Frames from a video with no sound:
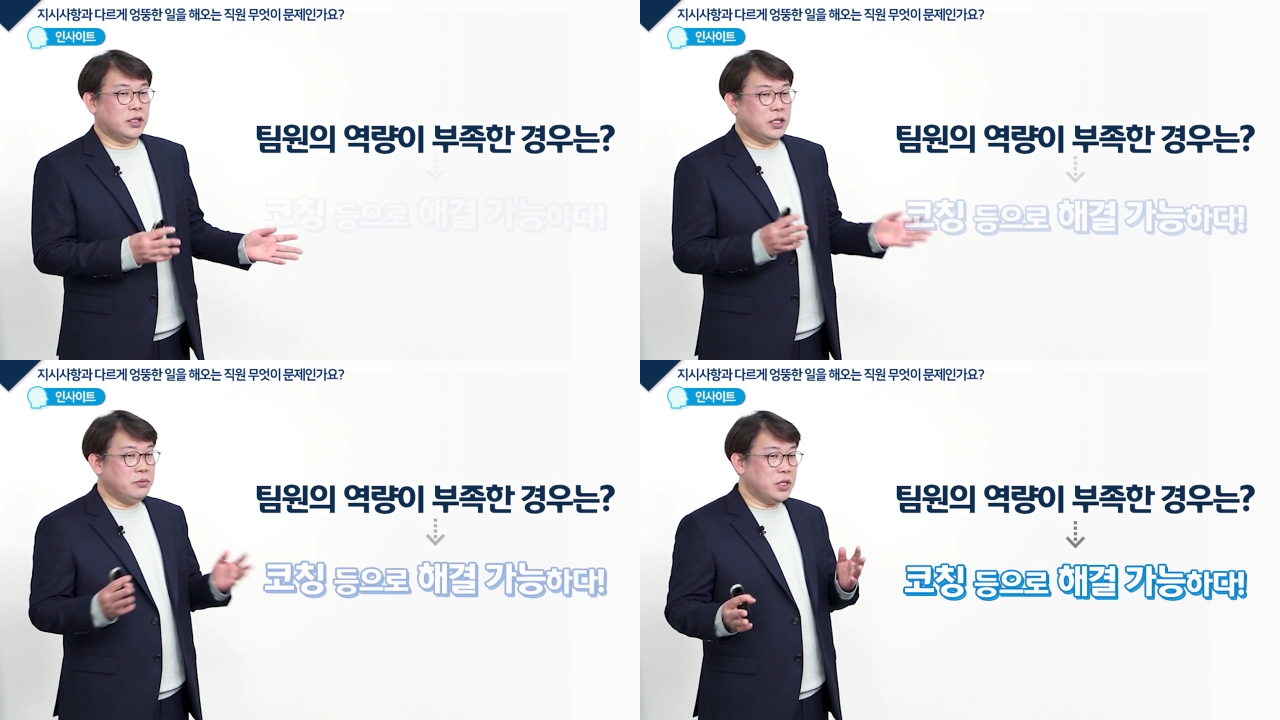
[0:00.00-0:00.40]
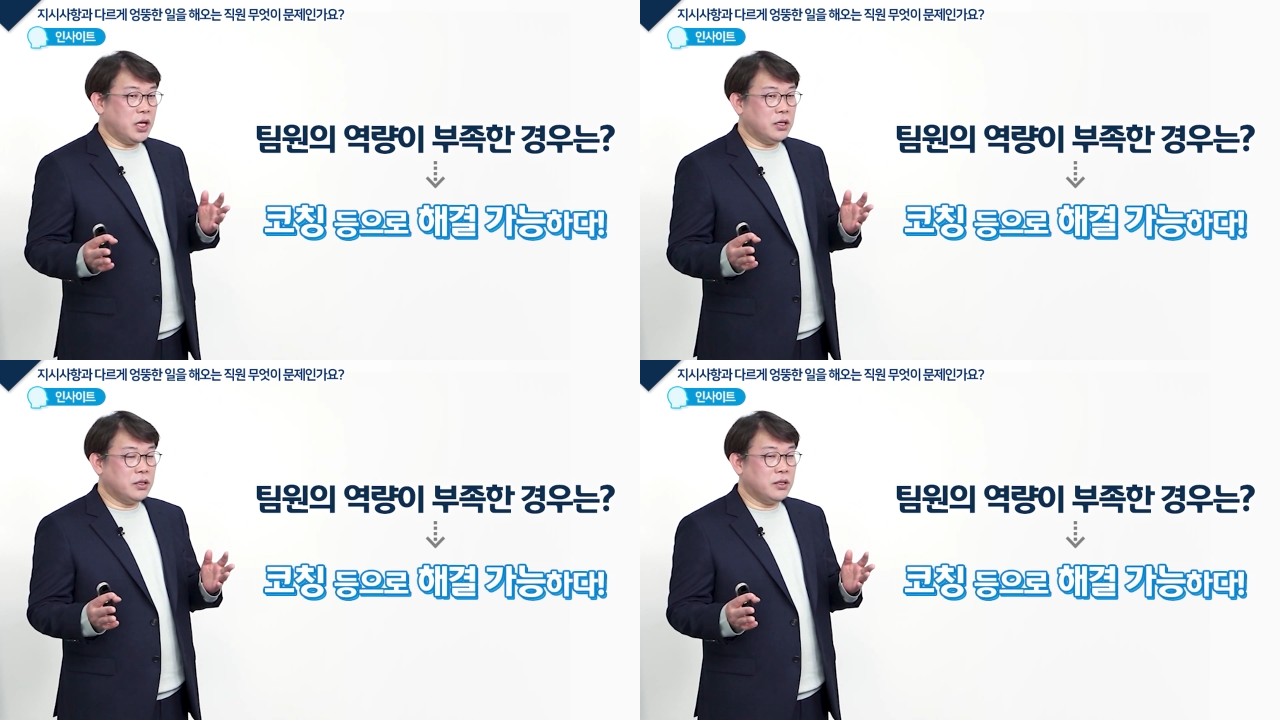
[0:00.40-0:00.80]

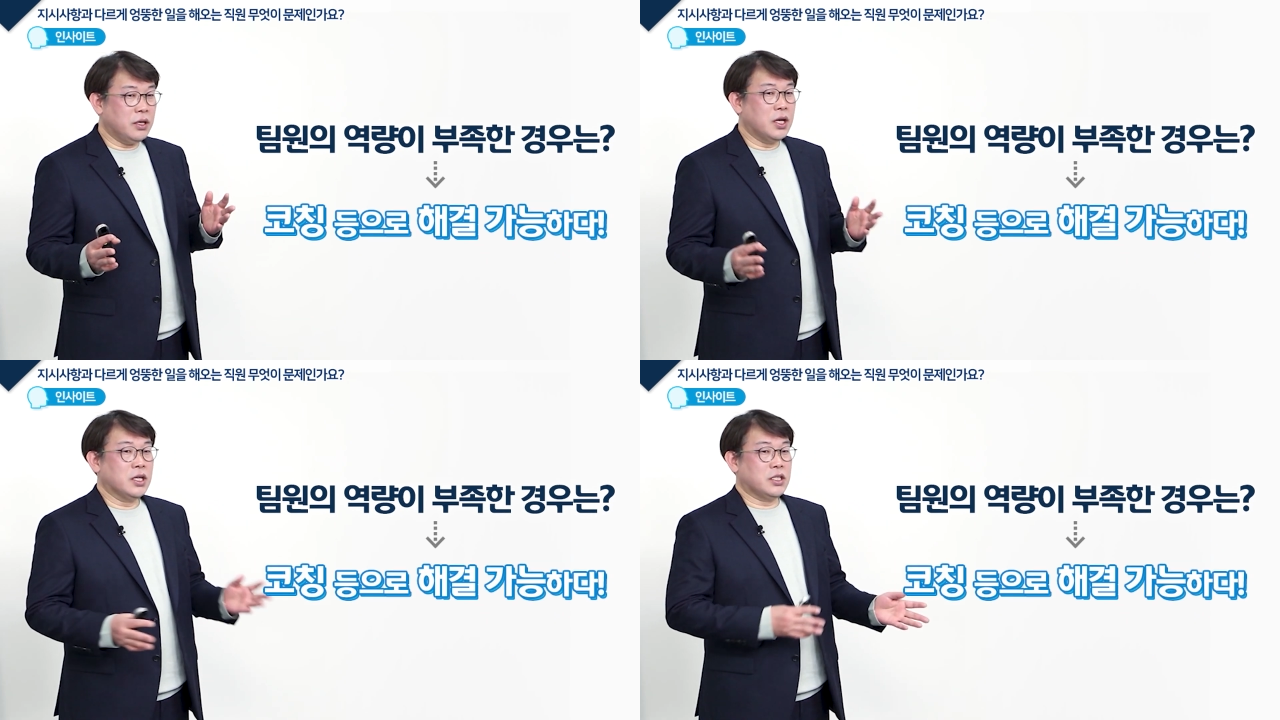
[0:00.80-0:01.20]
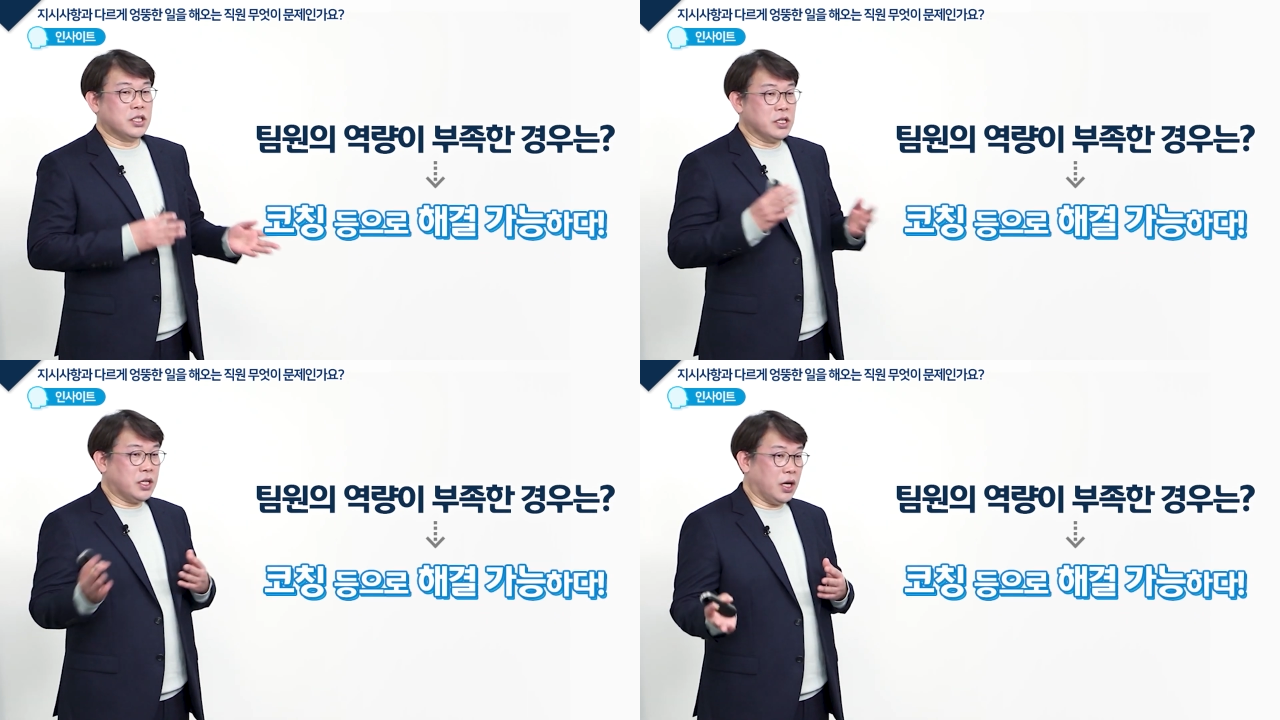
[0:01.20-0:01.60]
팀장은
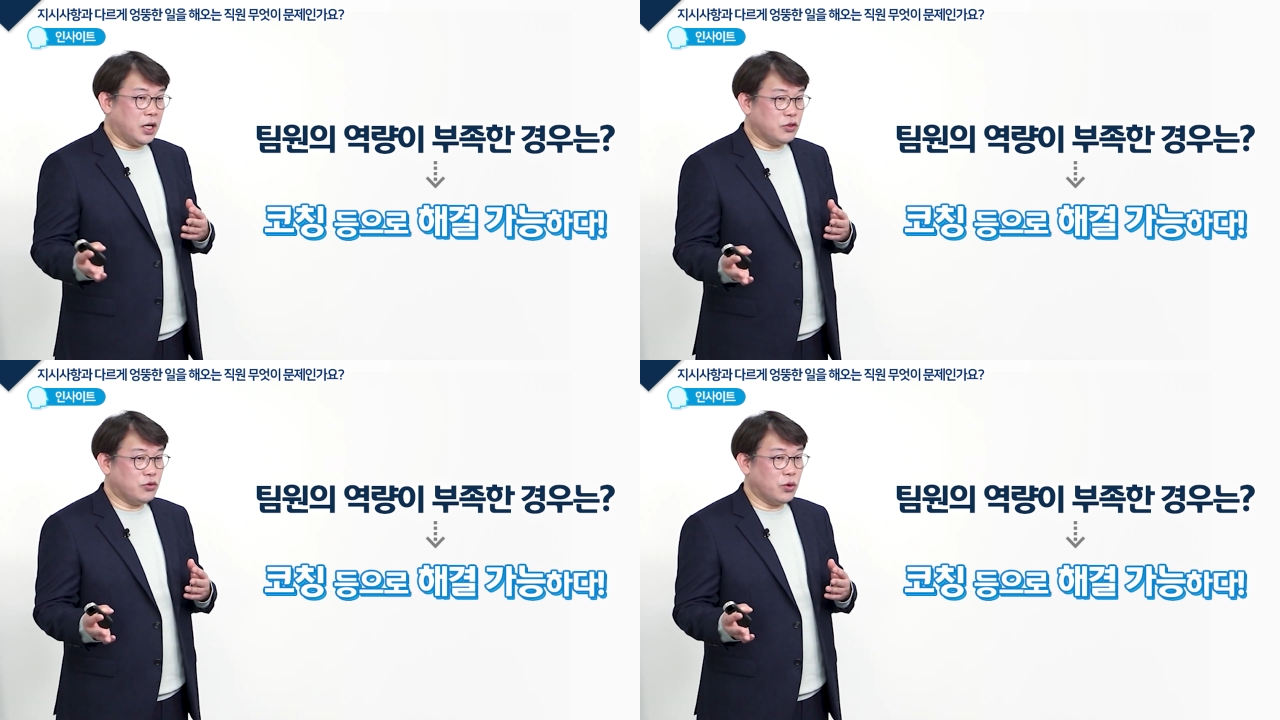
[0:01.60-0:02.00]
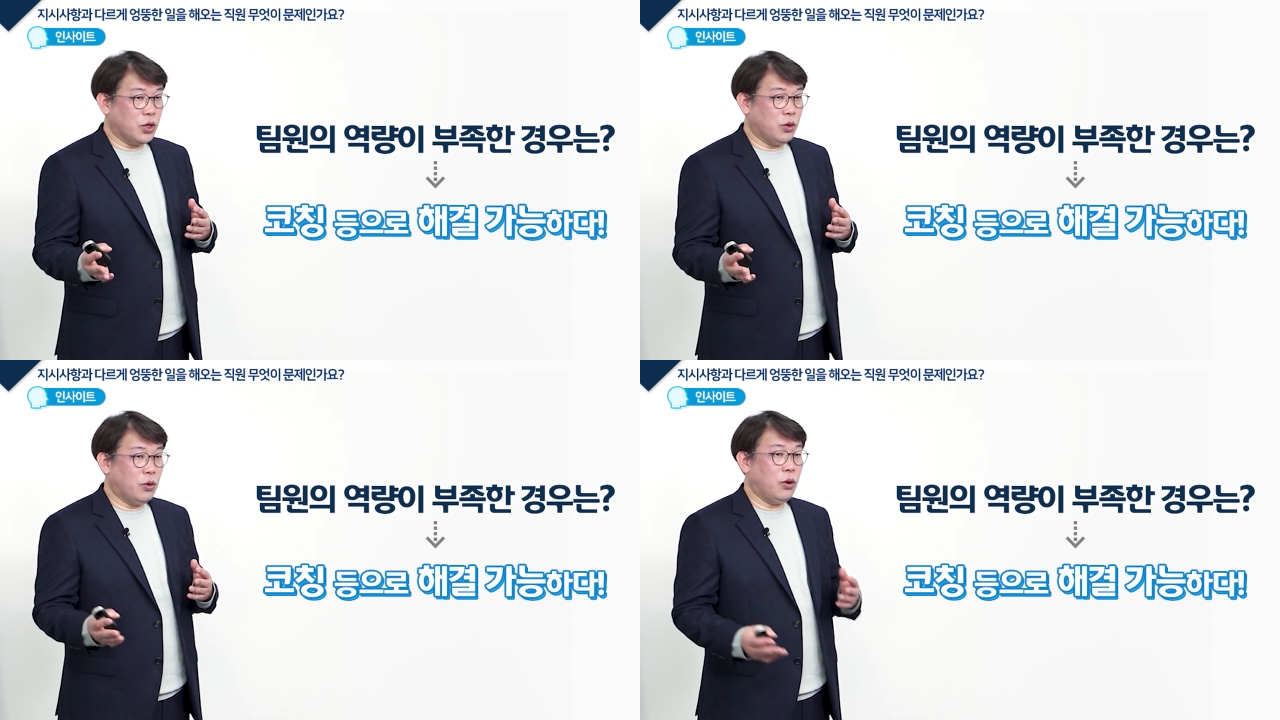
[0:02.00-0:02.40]
질책할 수도
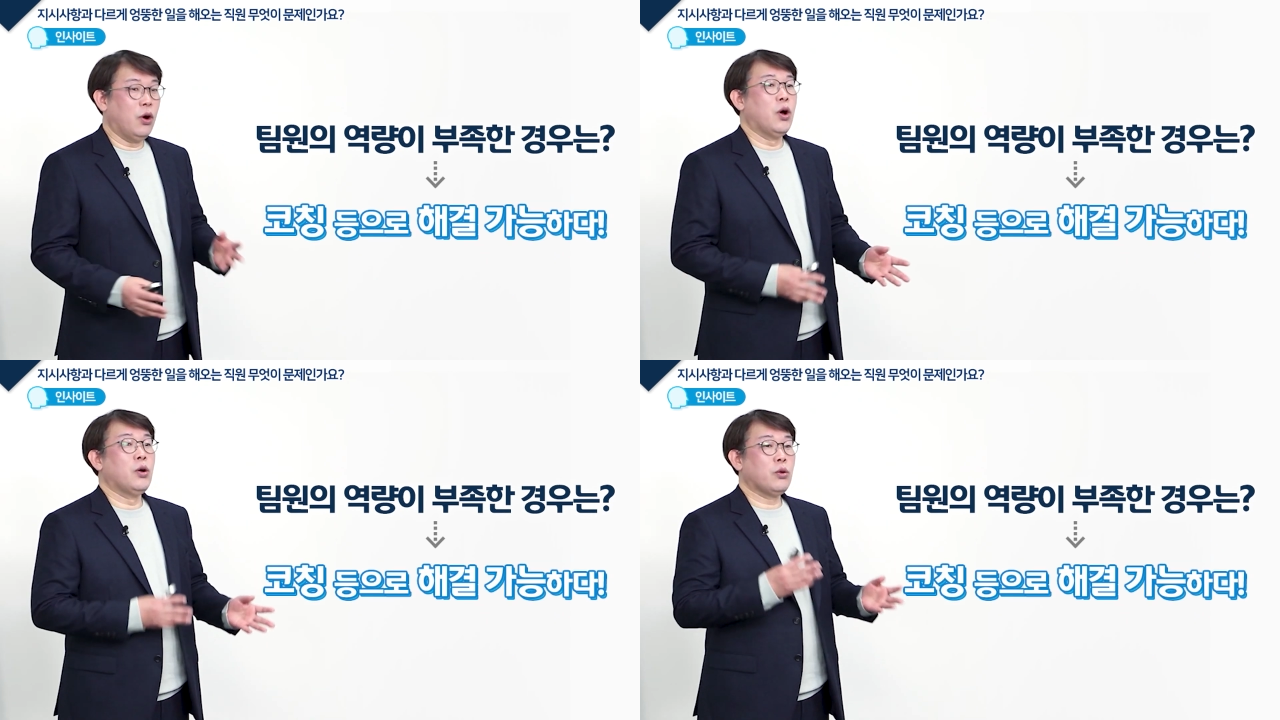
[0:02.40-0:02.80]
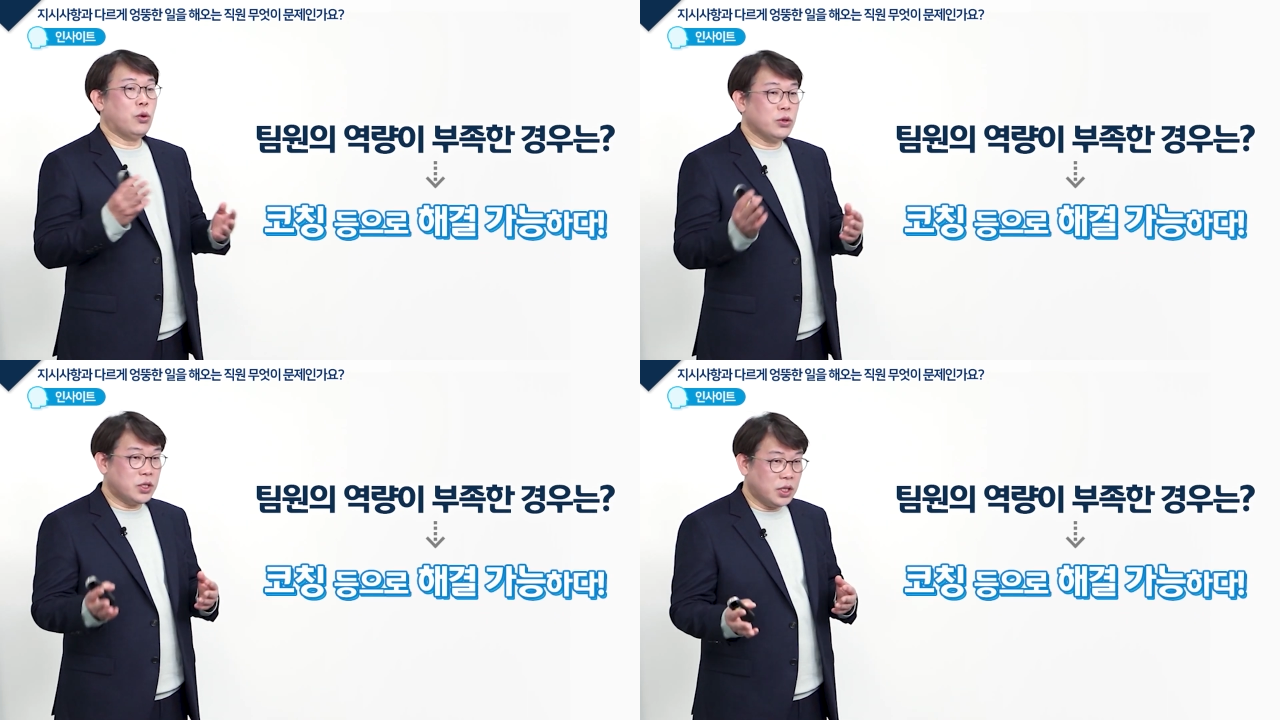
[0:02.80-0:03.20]
있고
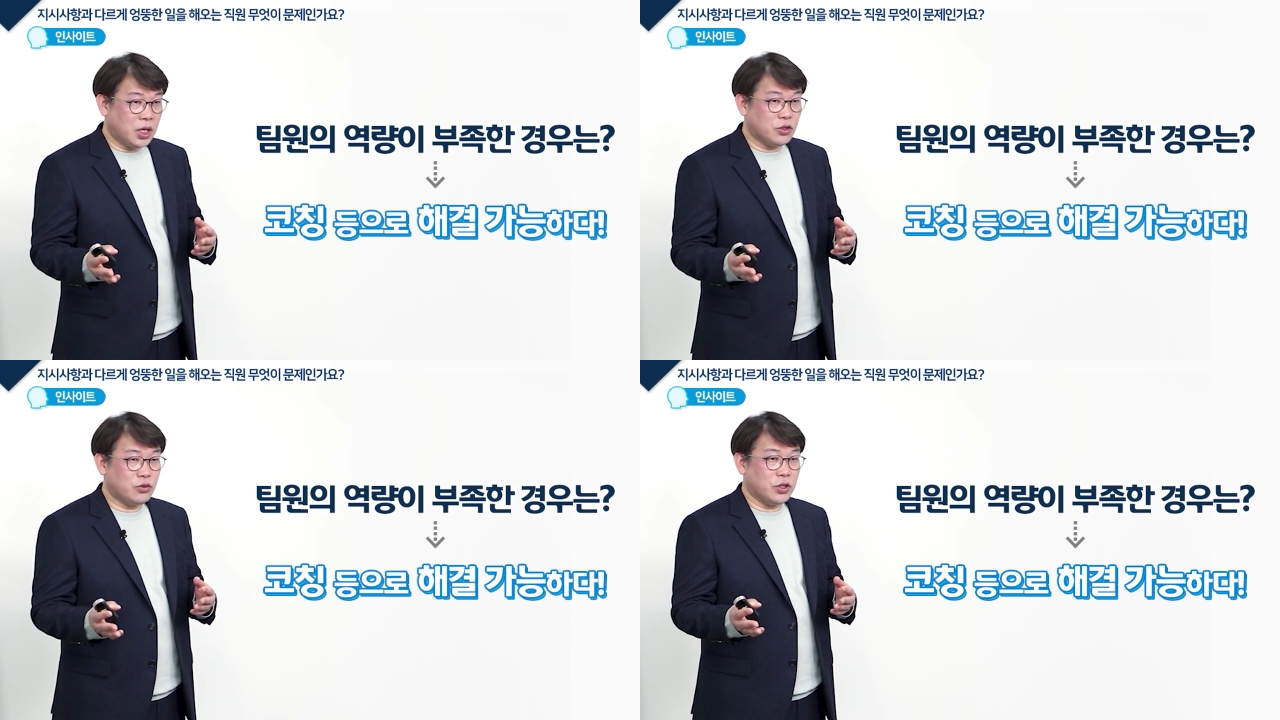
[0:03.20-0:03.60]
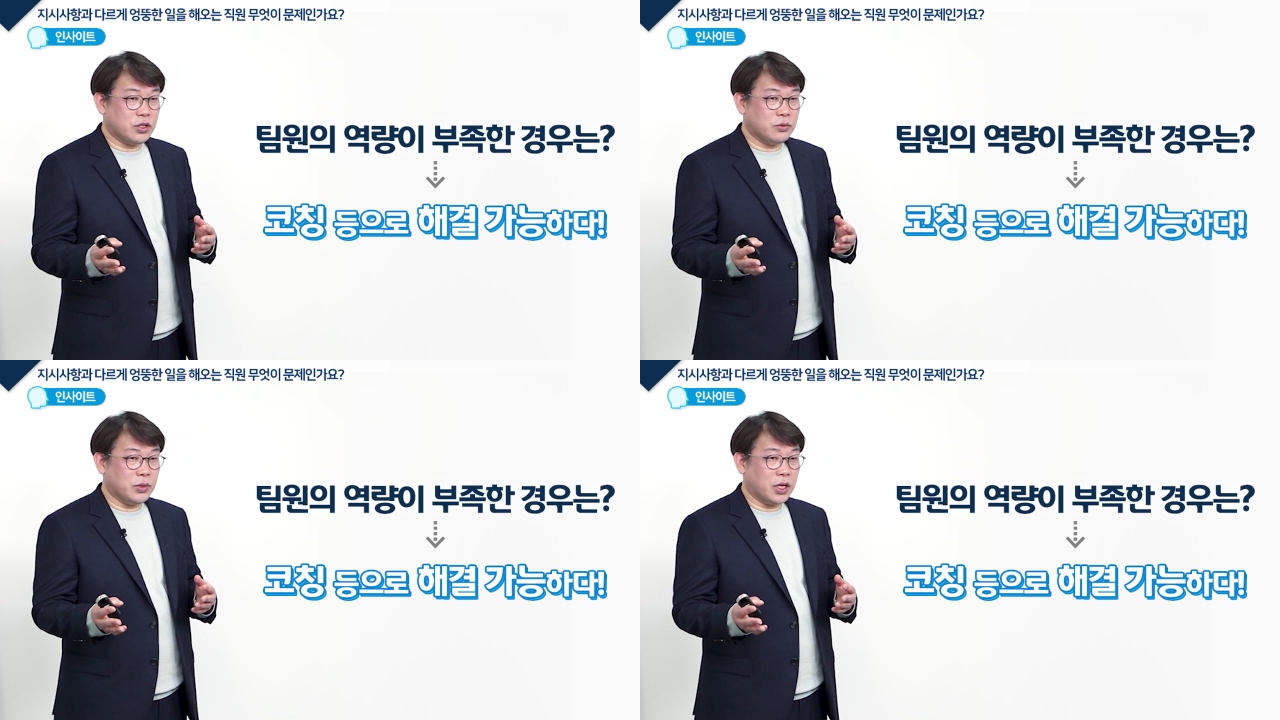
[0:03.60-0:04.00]
코칭을 할 수도
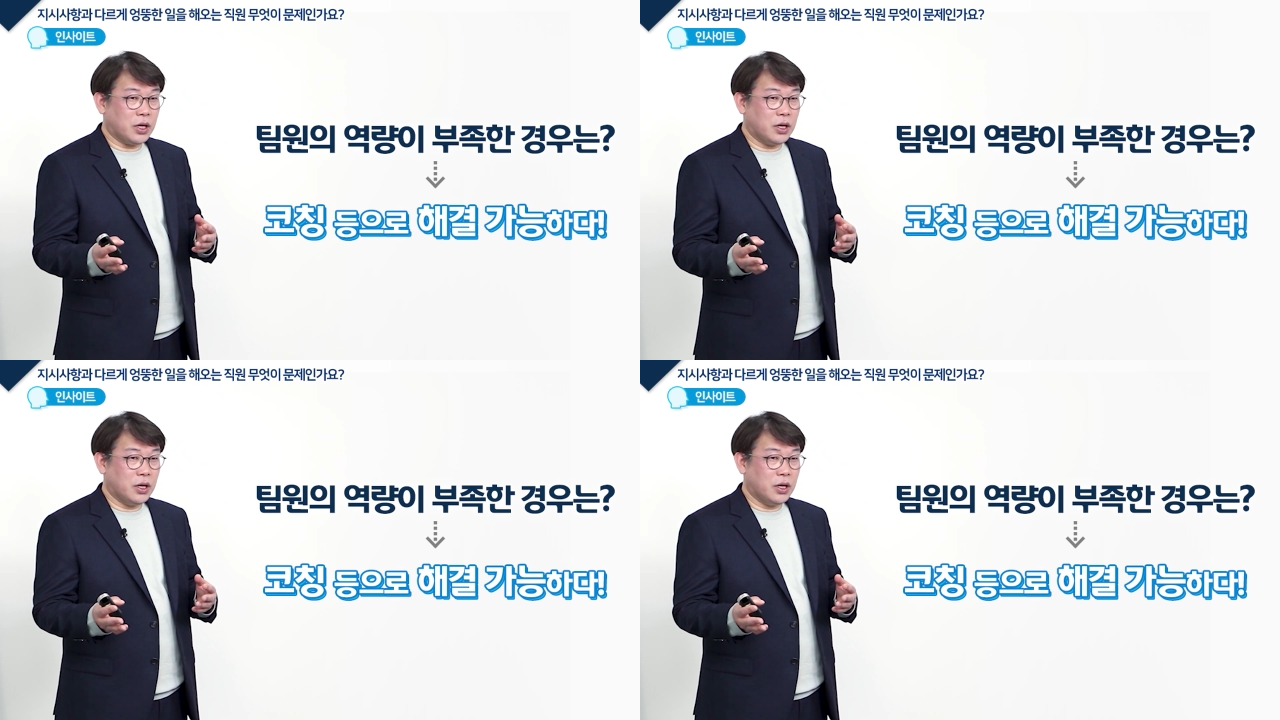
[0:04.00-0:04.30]
있습니다.